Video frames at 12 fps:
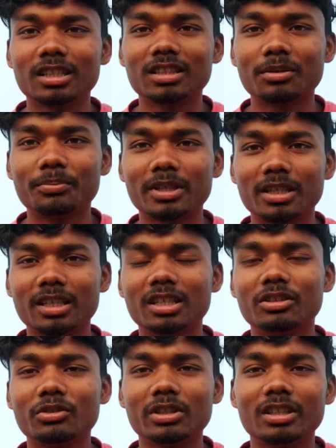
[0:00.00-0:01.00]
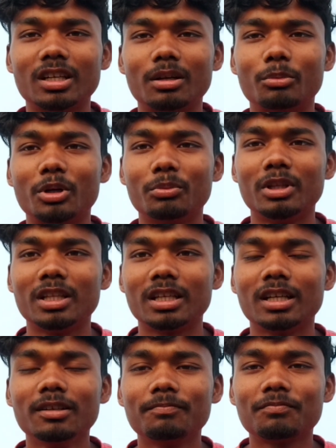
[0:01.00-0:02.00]
कितना फेंकेंगे तो कितना नंबर
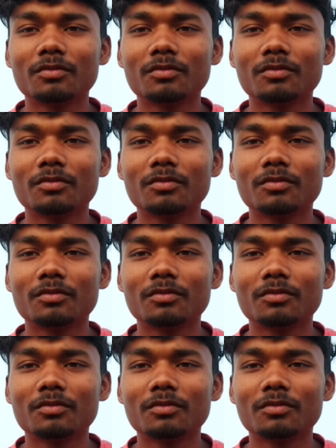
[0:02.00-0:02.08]
मिलेगा